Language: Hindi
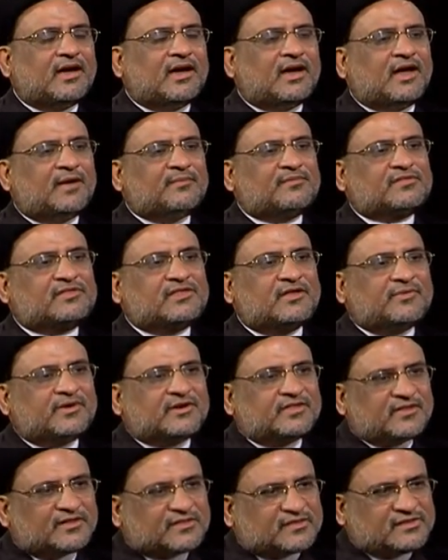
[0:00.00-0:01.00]
आप
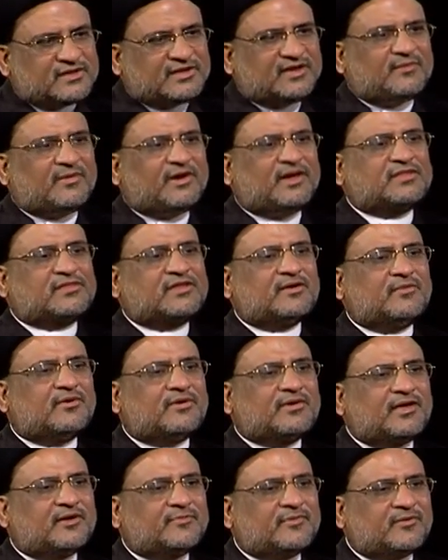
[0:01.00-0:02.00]
ज़बरदस्ती नमाज के
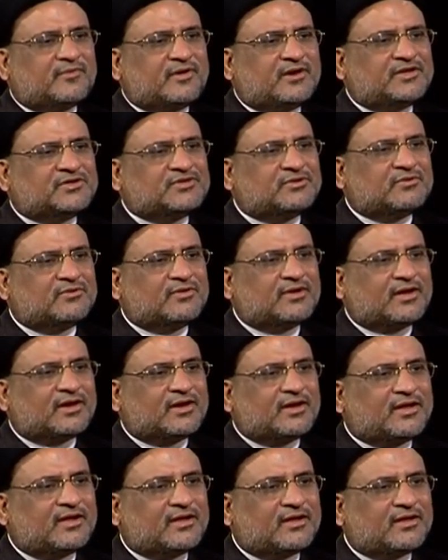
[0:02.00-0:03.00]
मौके पर मजलिस शुरू कर
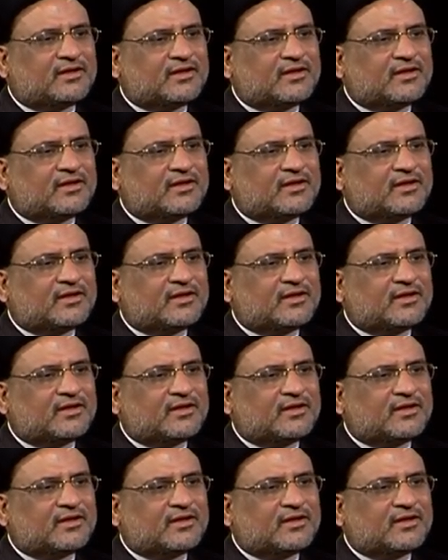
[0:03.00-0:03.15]
रहे हैं